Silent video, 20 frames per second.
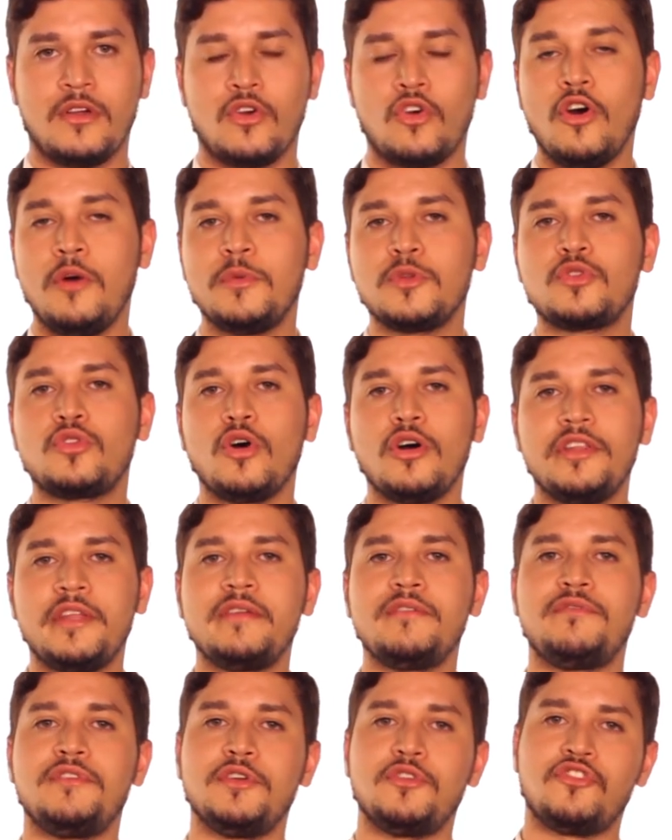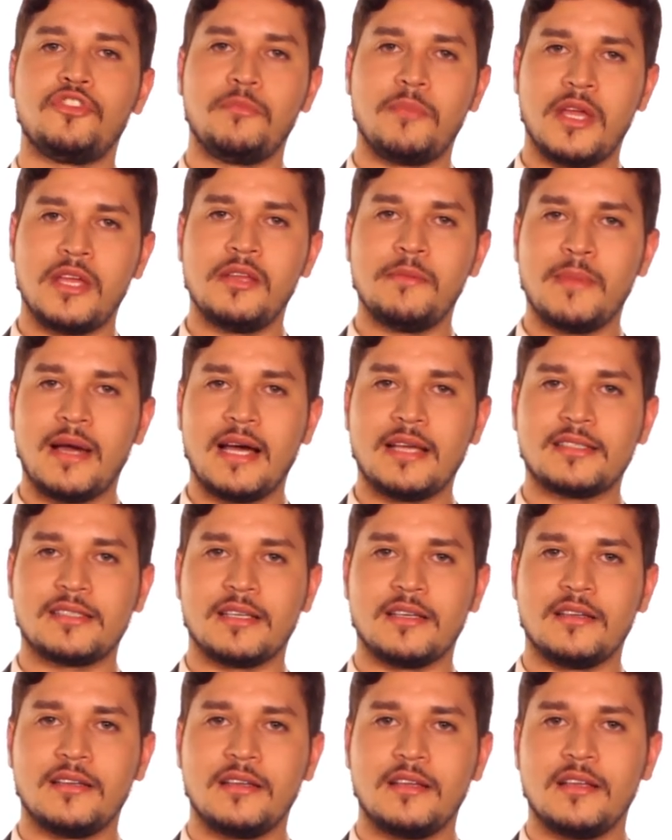Como todo envio de e-mail em
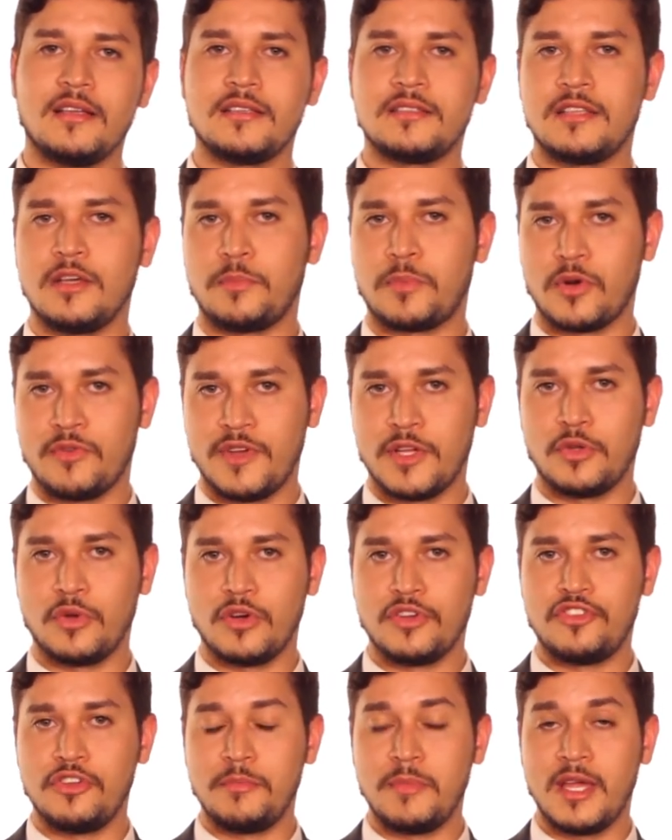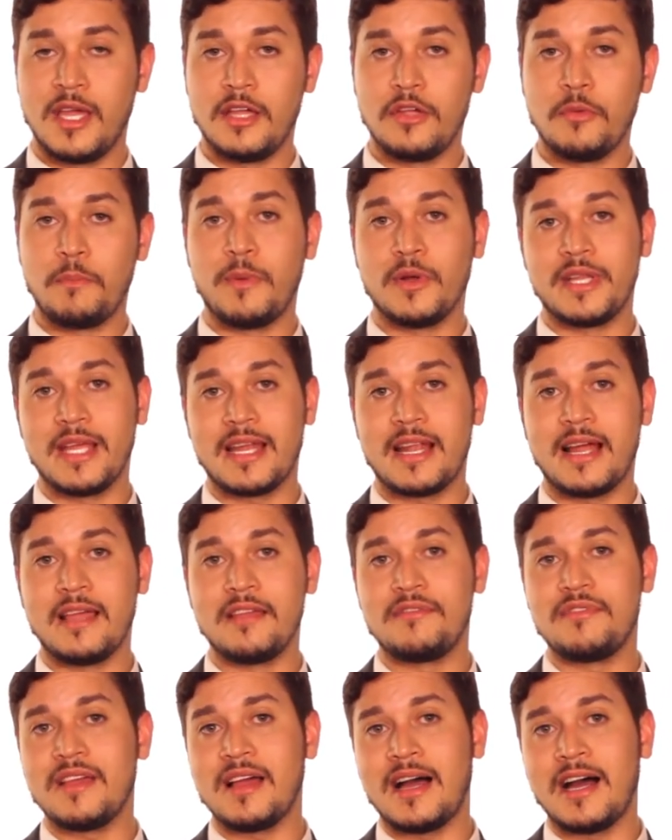massa, seu provedor de e-mail poderá
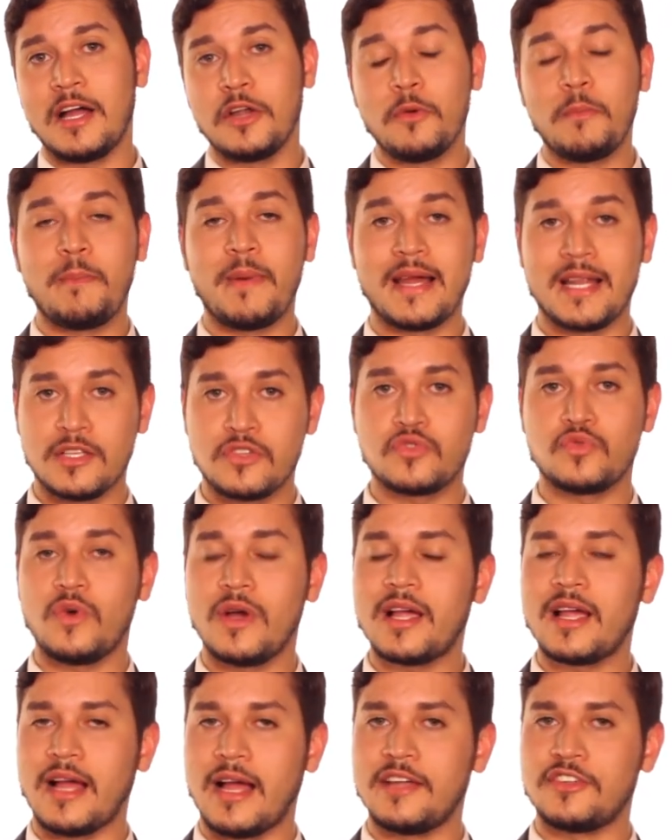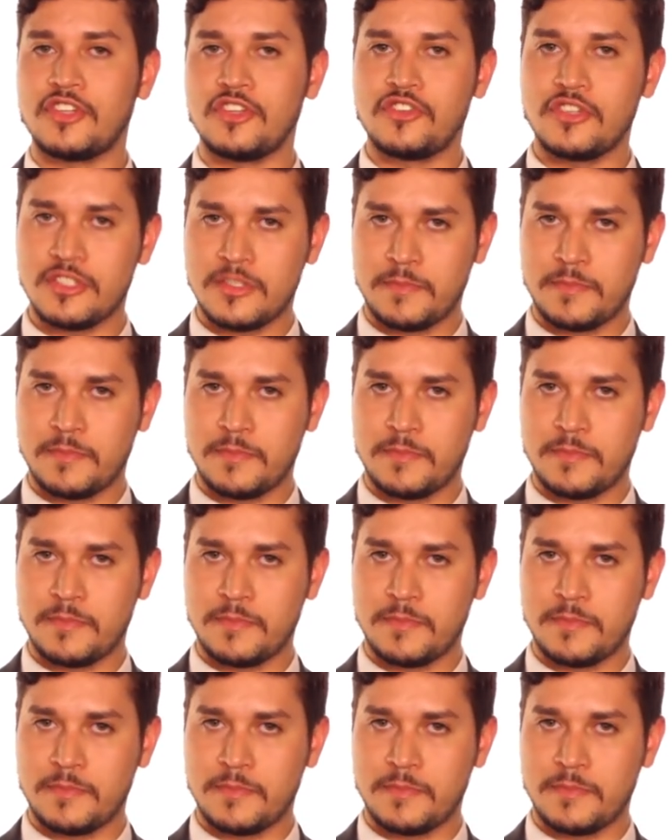enviá-lo para sua caixa de